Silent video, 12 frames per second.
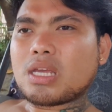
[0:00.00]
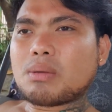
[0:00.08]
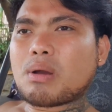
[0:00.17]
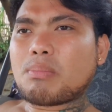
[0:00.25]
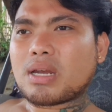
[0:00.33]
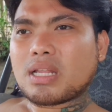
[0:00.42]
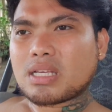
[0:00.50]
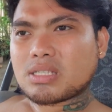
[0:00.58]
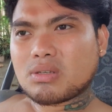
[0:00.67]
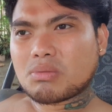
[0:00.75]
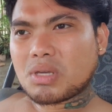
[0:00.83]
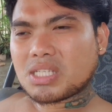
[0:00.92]
iba pa rin
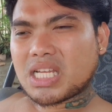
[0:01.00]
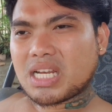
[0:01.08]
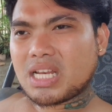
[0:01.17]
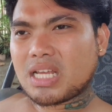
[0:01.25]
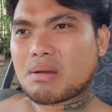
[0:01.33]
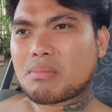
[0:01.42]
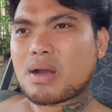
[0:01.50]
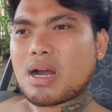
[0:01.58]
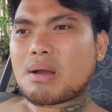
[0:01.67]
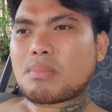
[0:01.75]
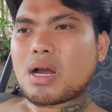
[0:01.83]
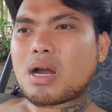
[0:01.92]
kasi yung may sarili kang
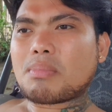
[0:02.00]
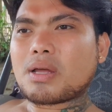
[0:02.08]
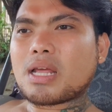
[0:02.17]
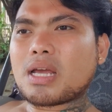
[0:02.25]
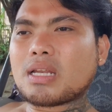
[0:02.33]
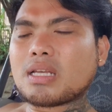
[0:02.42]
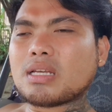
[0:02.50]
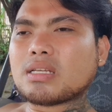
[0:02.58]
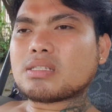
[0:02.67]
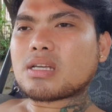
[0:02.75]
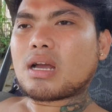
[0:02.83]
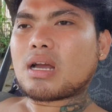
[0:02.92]
bangka makakapanalig.
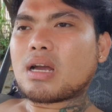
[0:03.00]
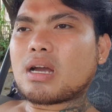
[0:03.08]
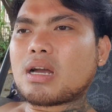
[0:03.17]
Tsaka